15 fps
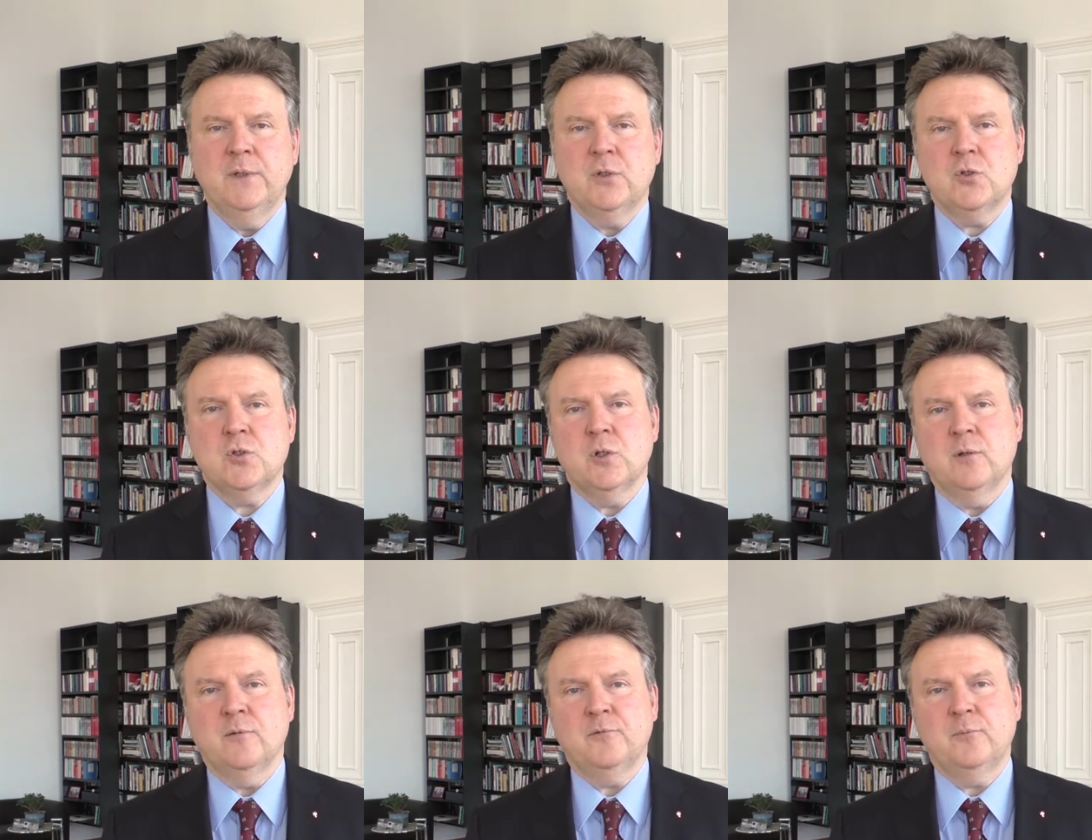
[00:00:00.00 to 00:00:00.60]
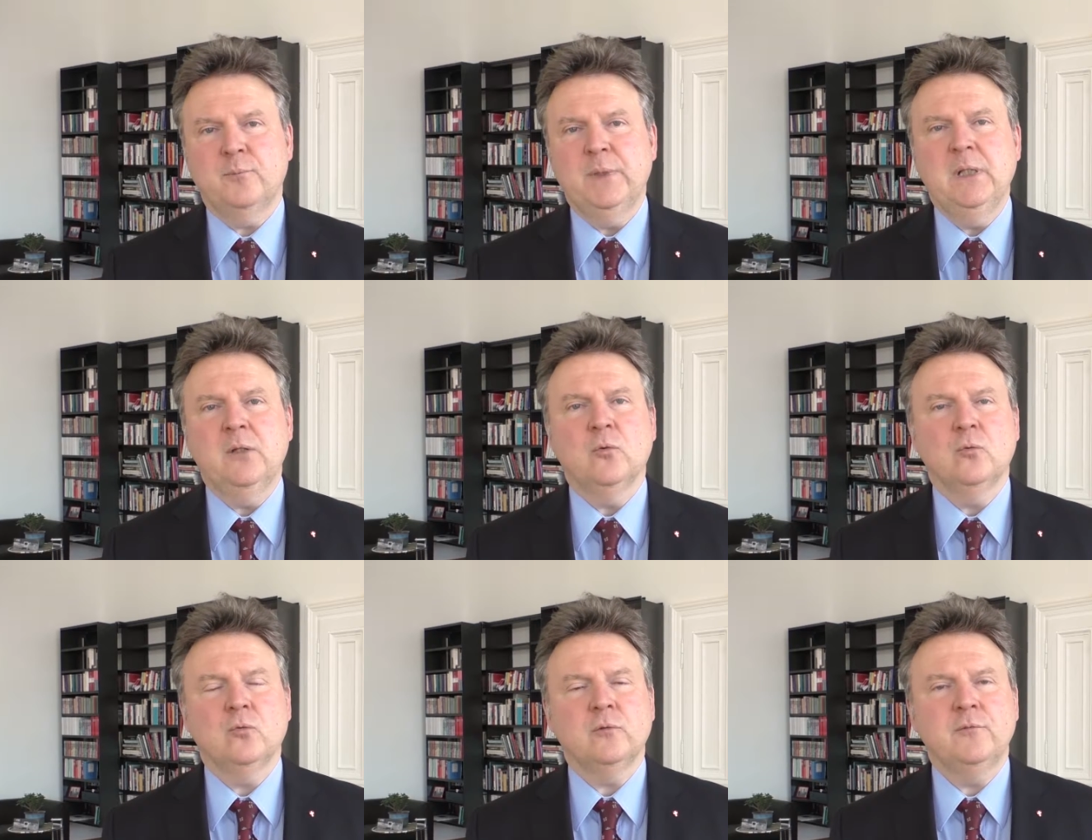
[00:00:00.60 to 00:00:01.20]
Wirtschaft,
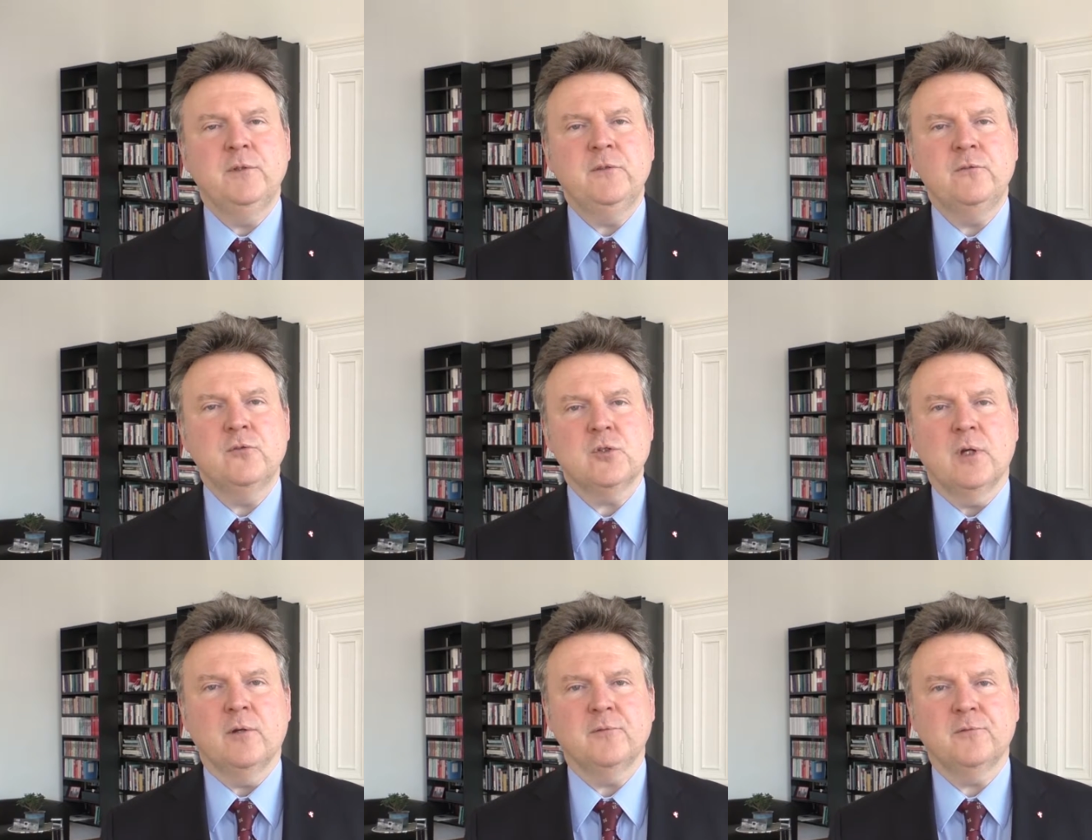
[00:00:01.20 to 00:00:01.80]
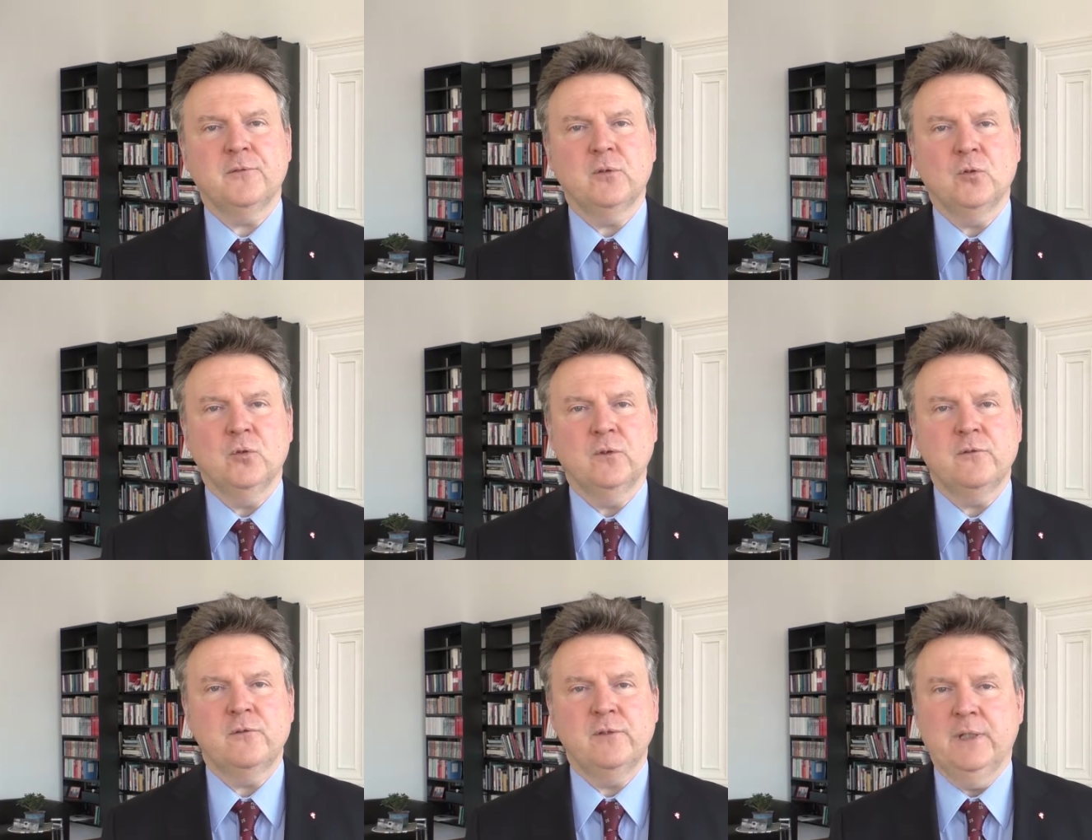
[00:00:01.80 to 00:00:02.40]
Bildung und Wissenschaft
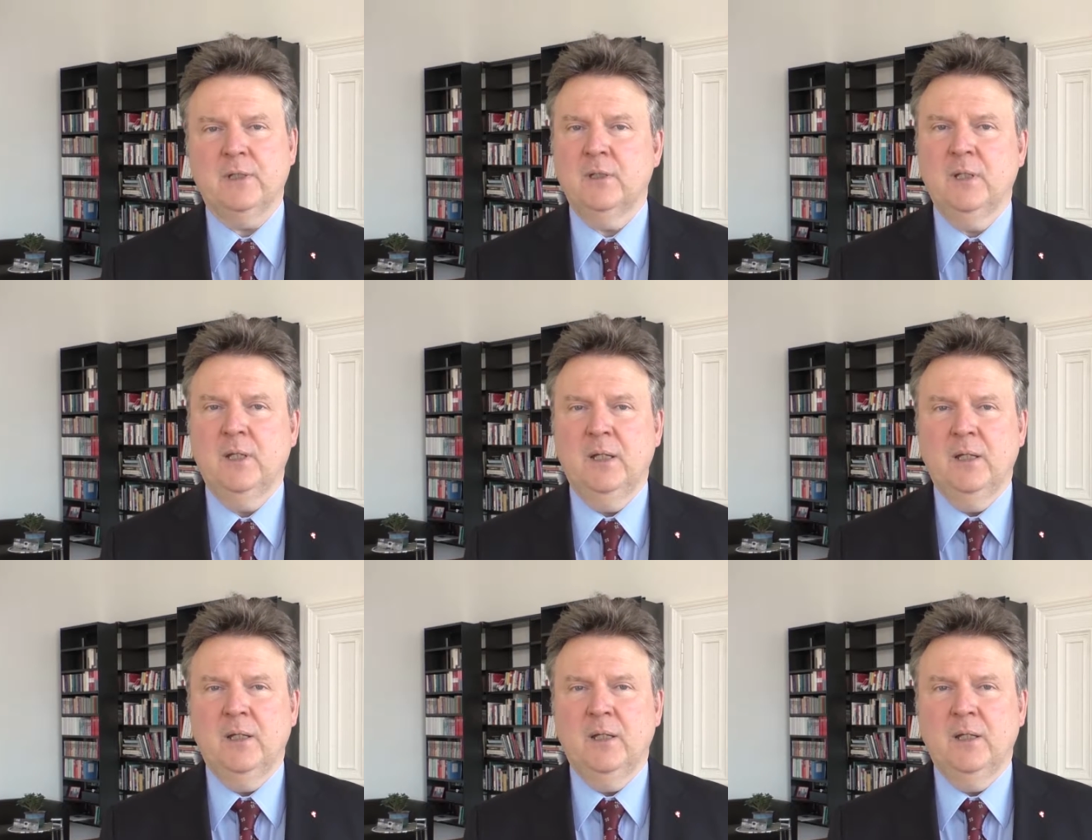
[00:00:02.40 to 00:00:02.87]
und sehen,